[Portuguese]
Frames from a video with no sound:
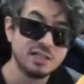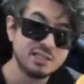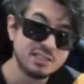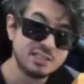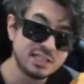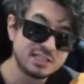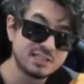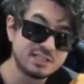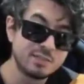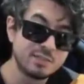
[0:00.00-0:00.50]

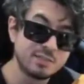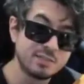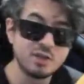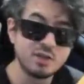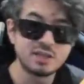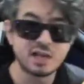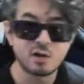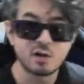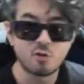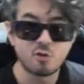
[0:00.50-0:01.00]
Disse
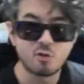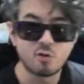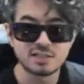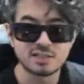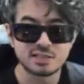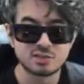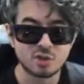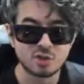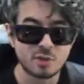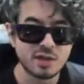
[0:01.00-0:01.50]
muita
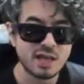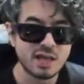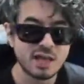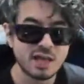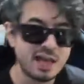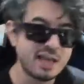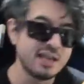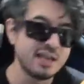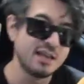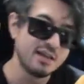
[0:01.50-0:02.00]
coisa sobre
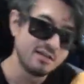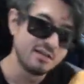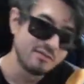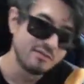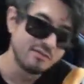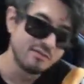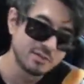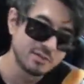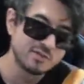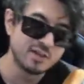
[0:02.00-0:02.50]
ele.
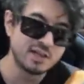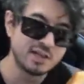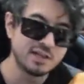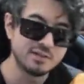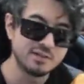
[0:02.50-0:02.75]
Vamos ver